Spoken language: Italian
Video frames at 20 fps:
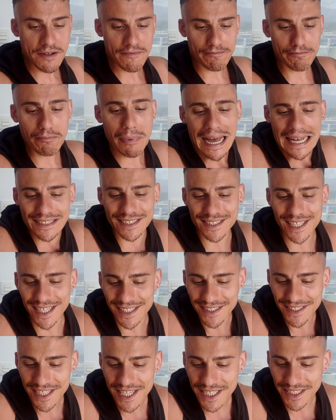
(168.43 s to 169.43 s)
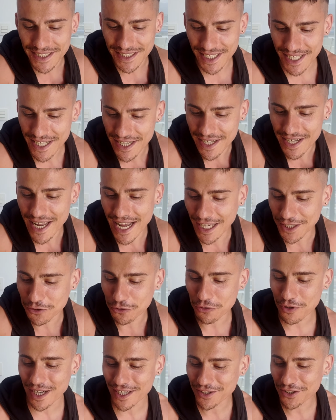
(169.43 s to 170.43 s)
Basta dissing,
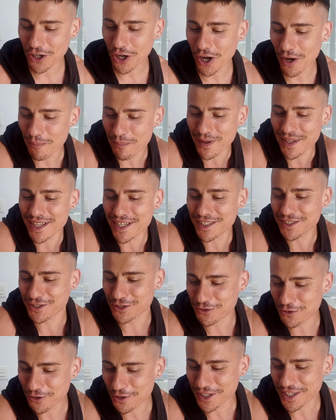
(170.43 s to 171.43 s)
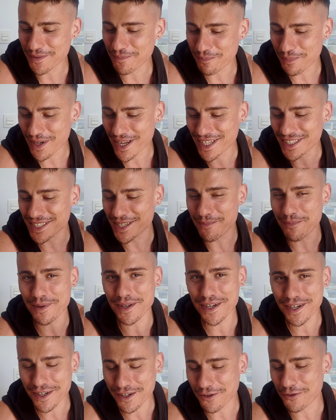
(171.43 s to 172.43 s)
natural dope ed insulti prese per
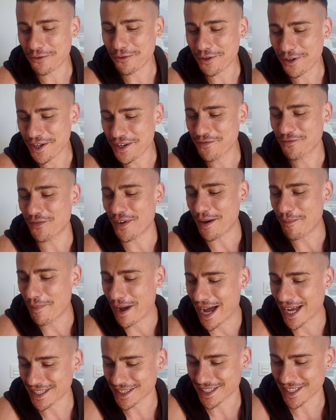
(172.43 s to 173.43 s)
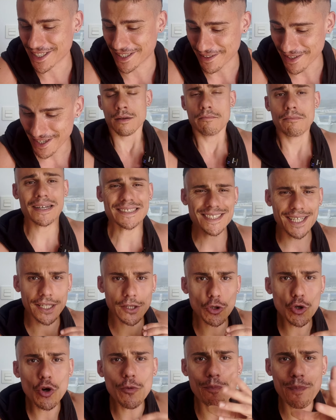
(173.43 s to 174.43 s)
il culo infamate. Ma se
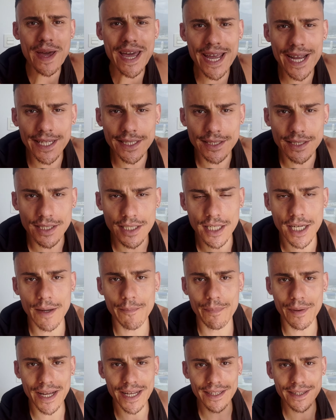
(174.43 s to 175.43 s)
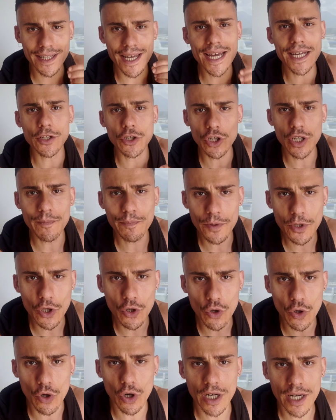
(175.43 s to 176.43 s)
tu pensi che prendendo di
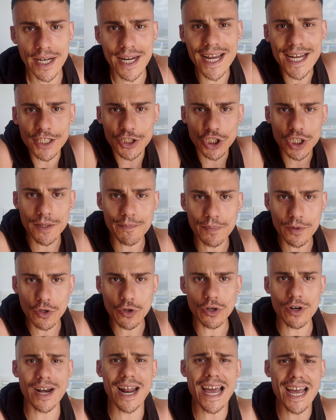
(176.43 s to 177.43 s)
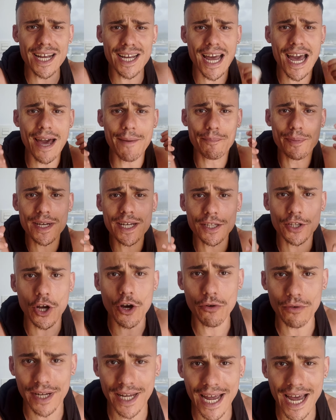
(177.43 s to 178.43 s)
più cresci di più non hai capito
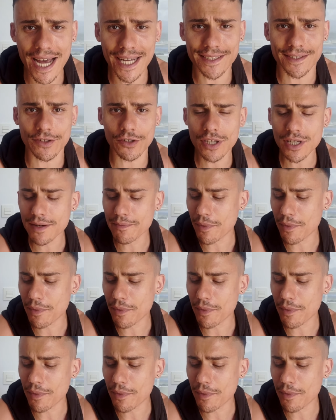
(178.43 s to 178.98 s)
un cazzo di